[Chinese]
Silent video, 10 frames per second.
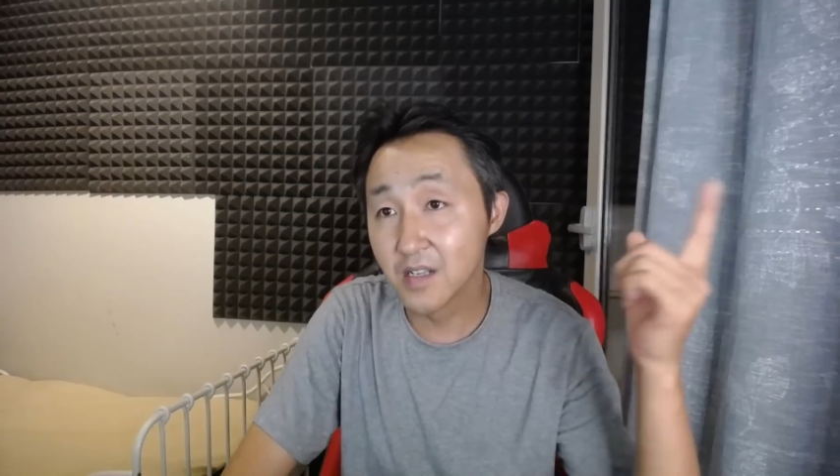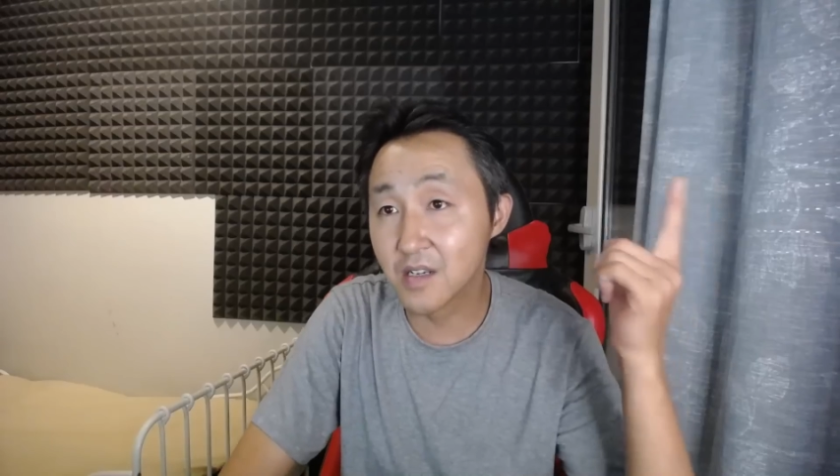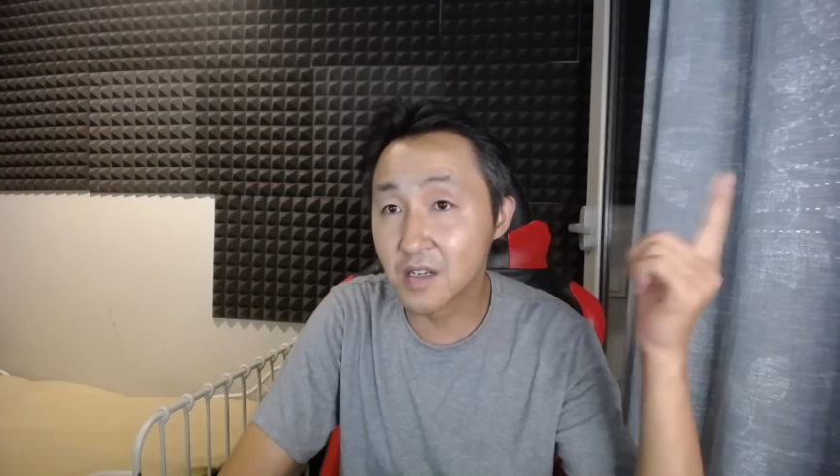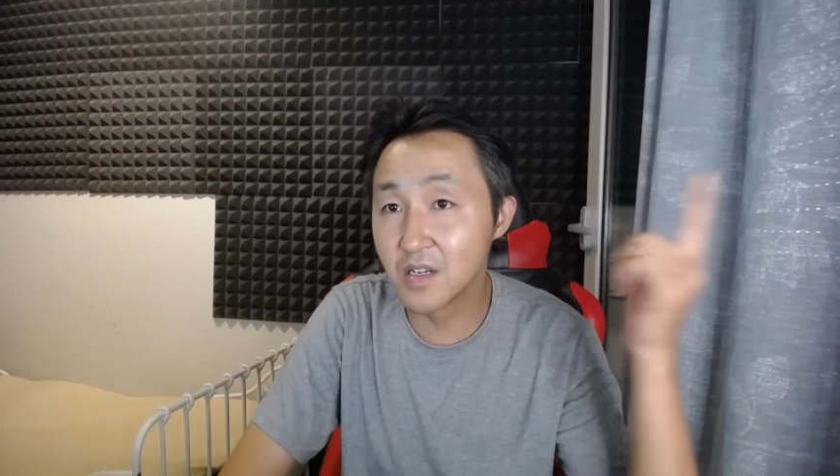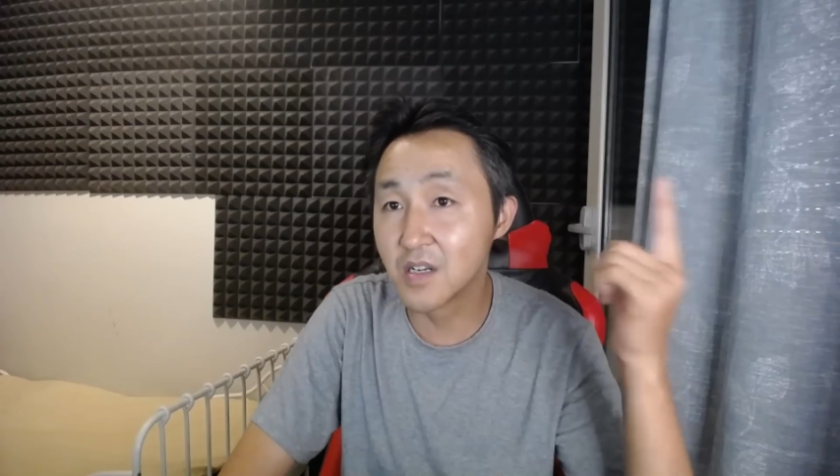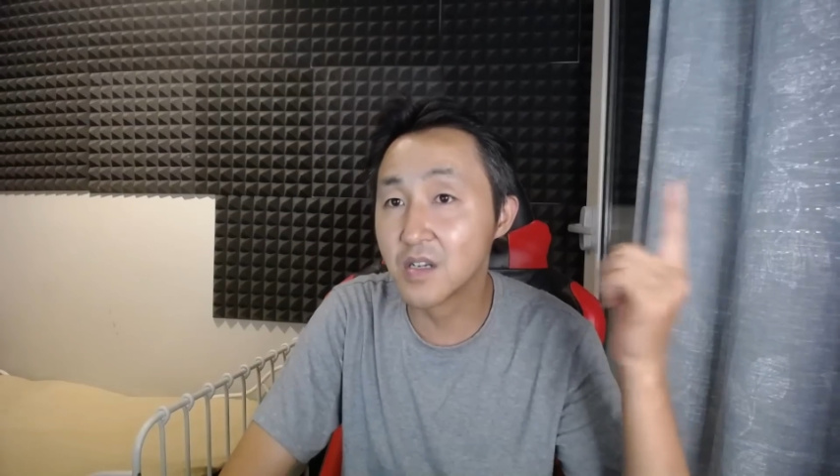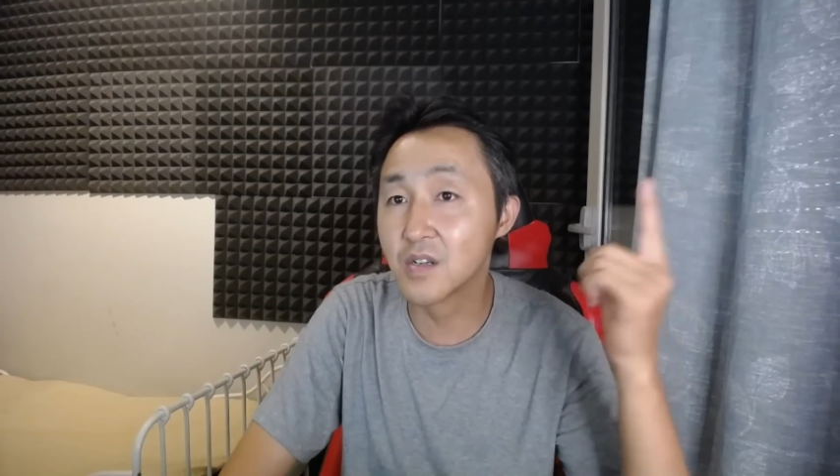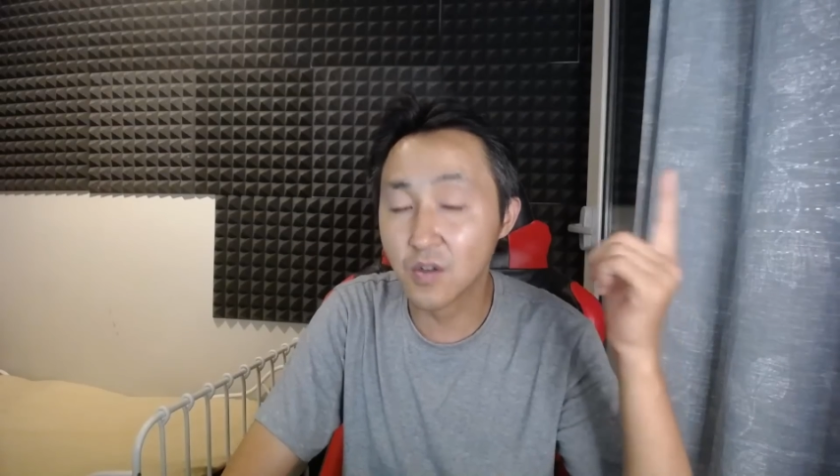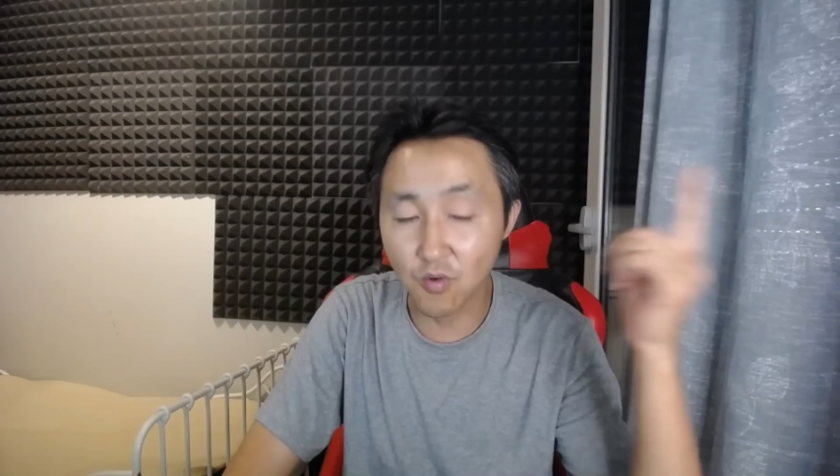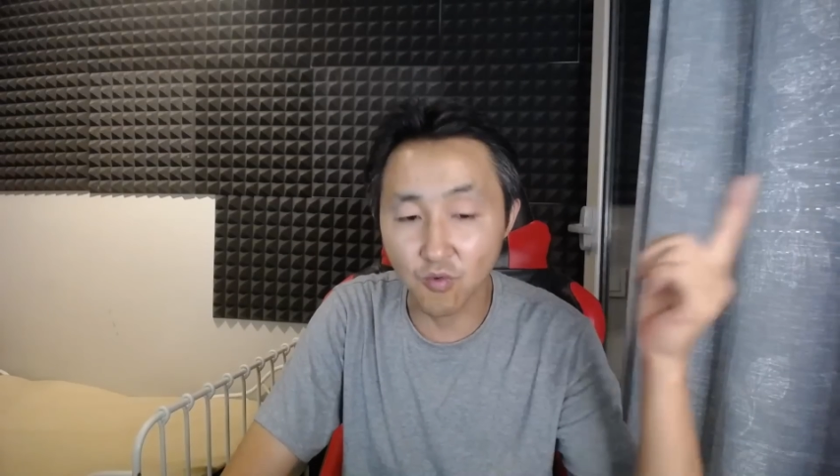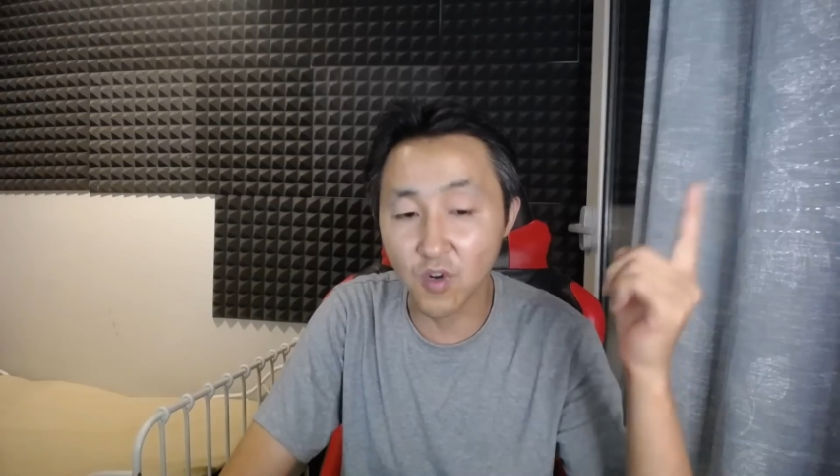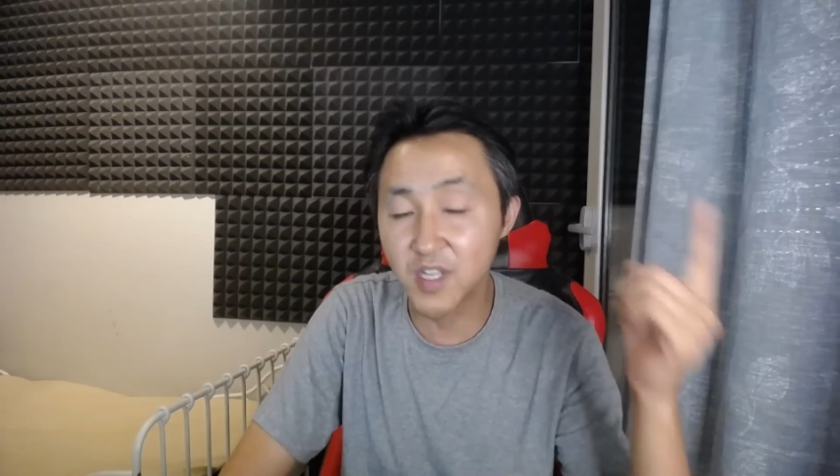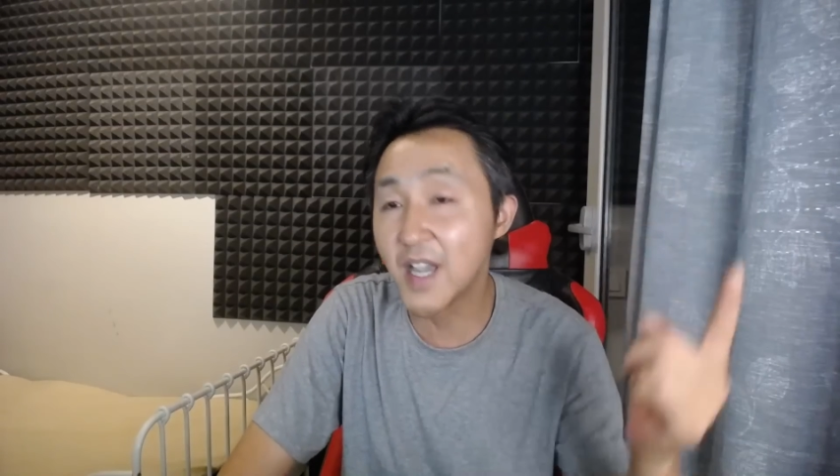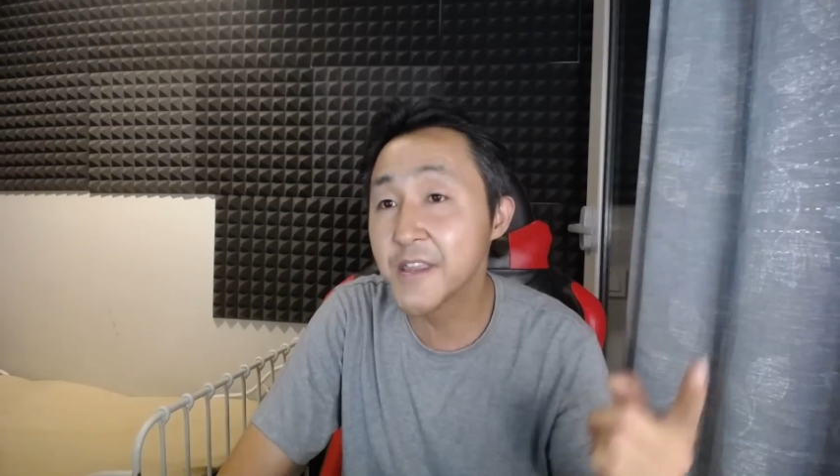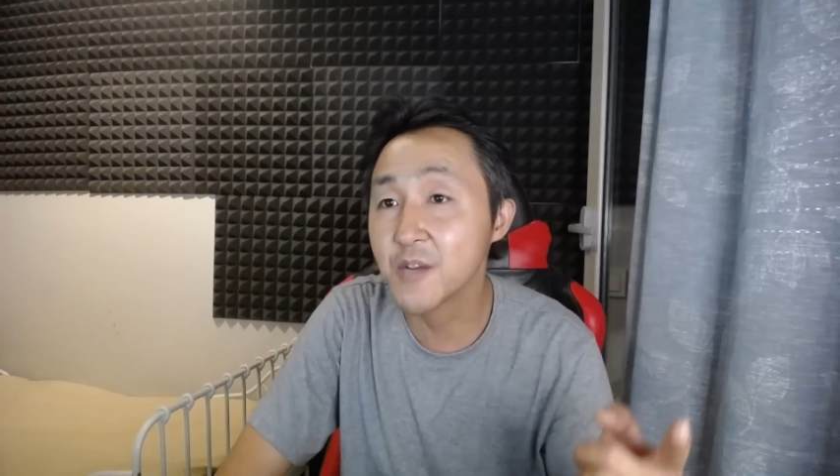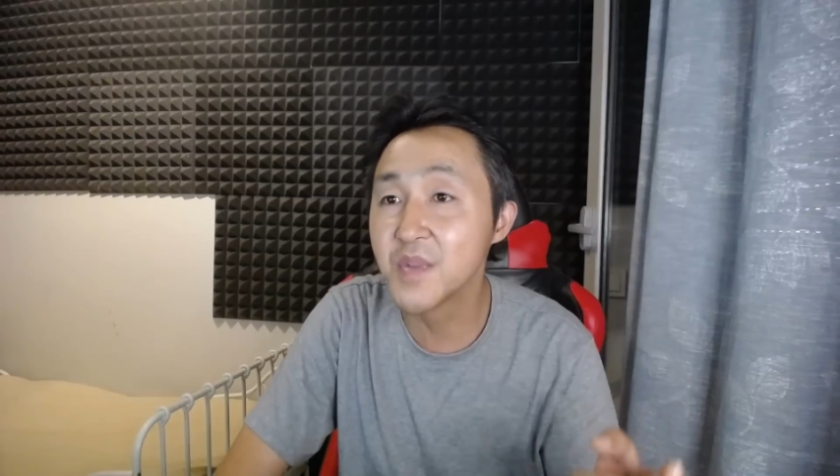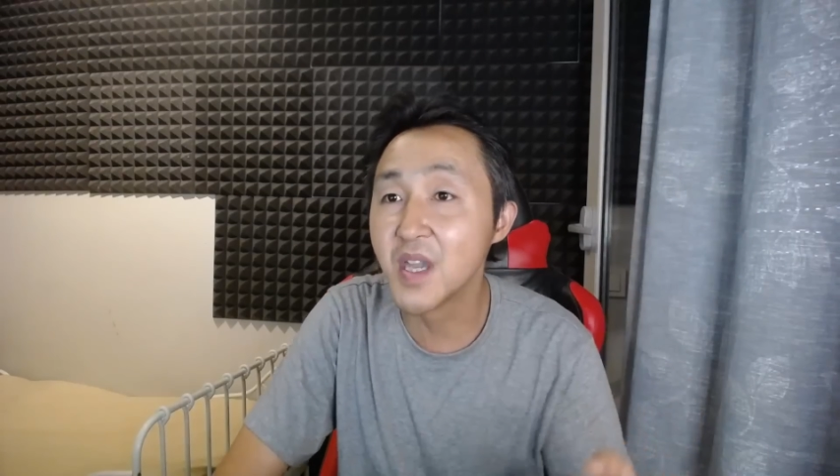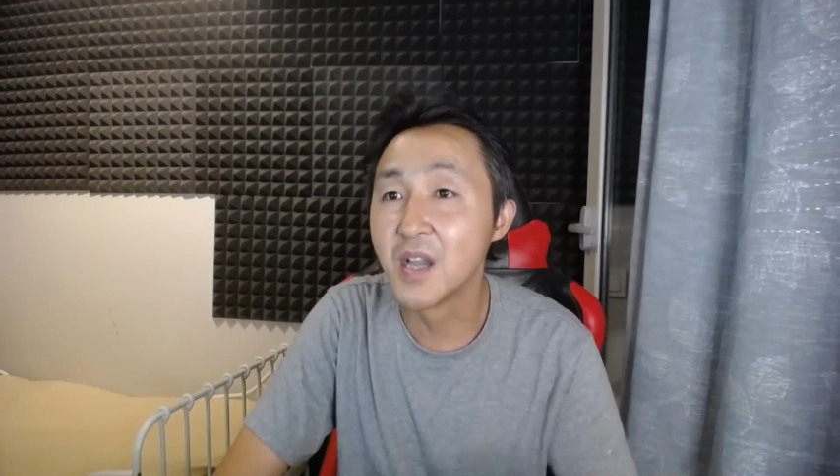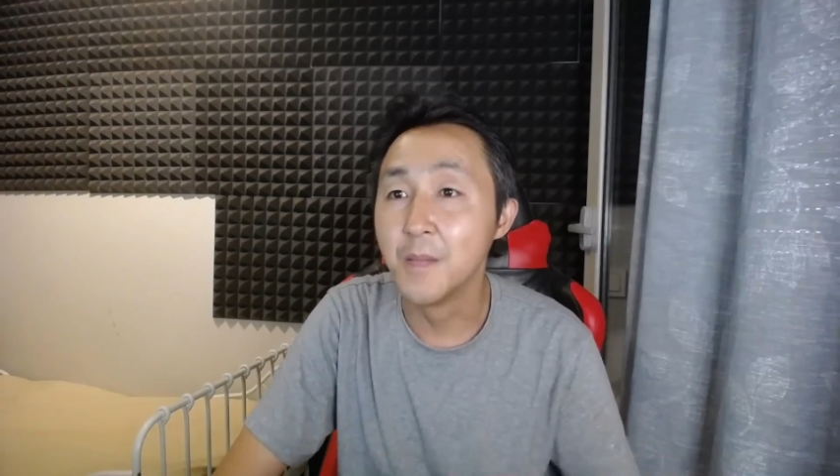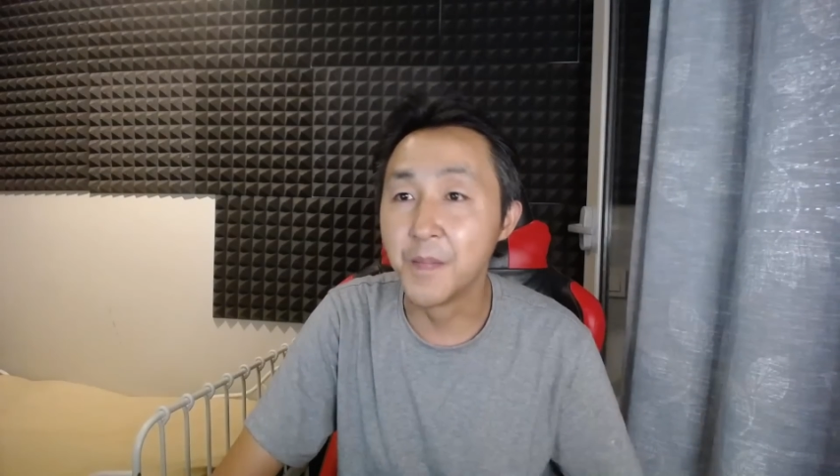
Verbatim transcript: 这个国家层面